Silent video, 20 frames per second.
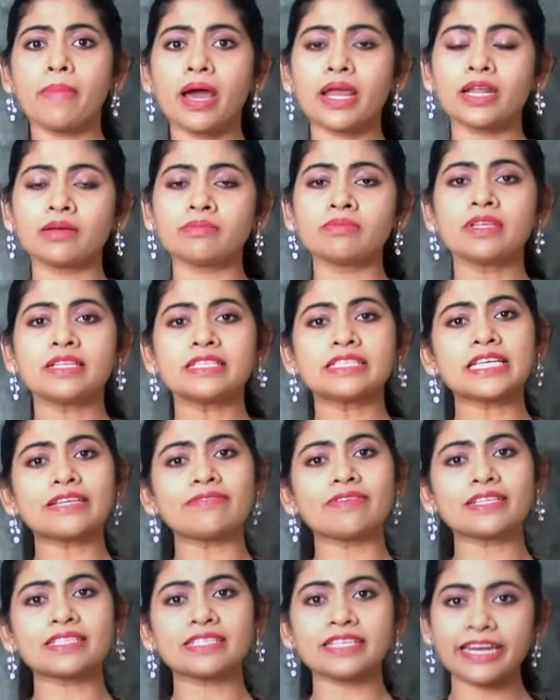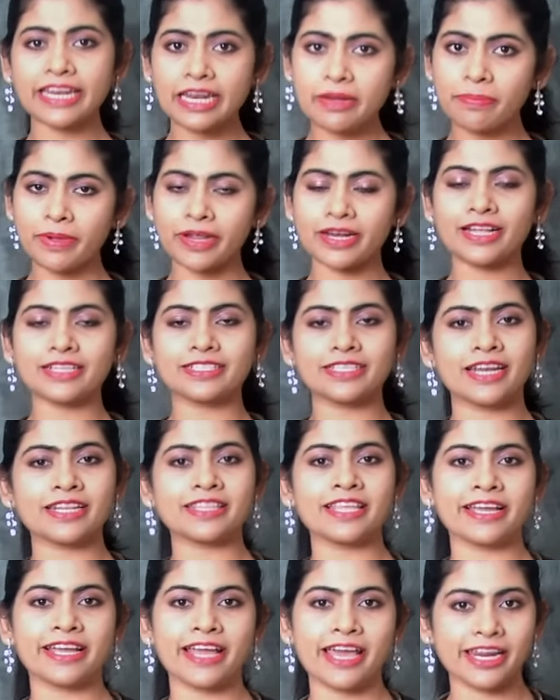మనం సిల్వర్ స్క్రీన్ పైన
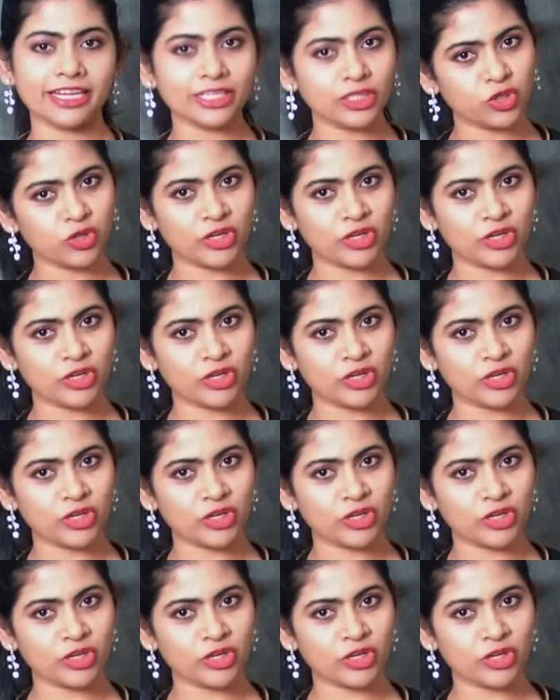జనతా గ్యారేజ్